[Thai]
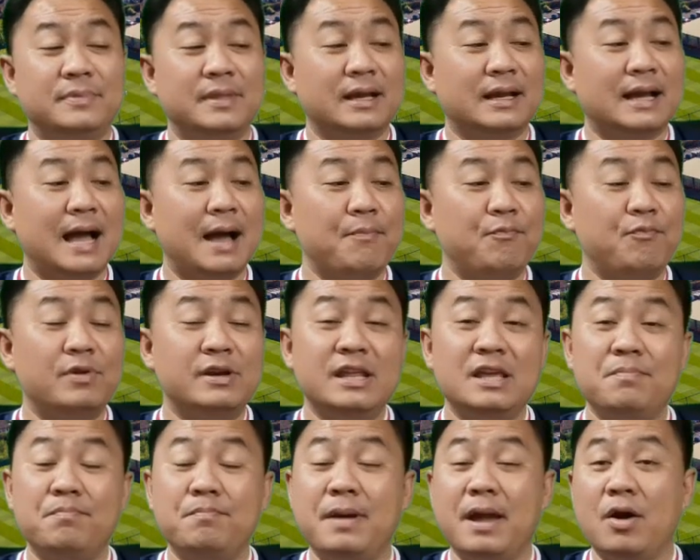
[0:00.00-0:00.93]
นะครับ วัน
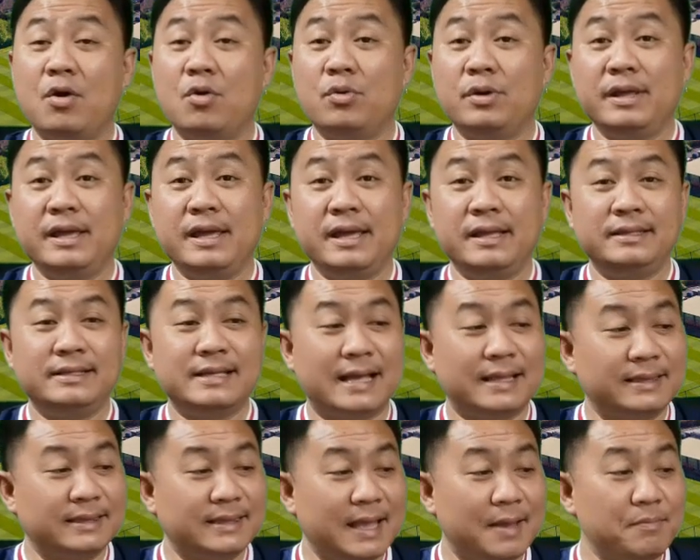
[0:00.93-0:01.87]
นี้เบลนี่จั
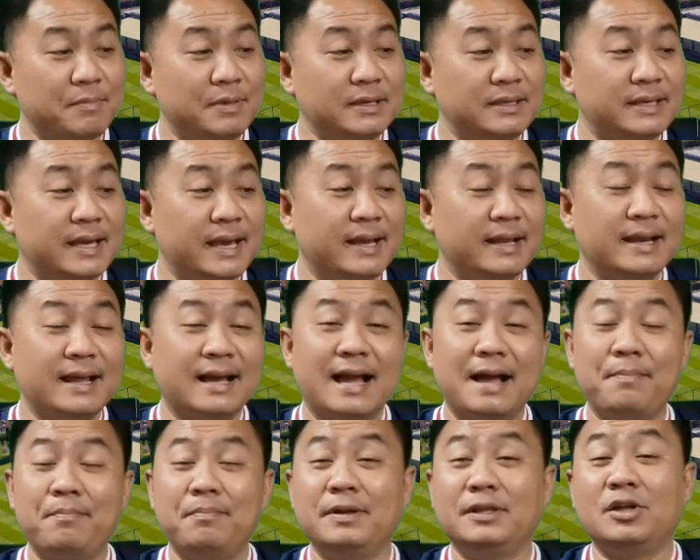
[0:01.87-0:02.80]
ดเต็มจริงๆนะค
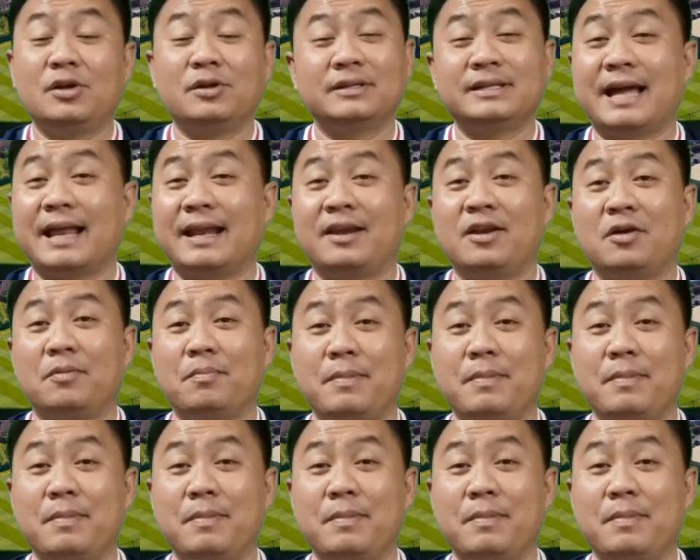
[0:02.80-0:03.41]
รับไม่ต้องจัดหรอ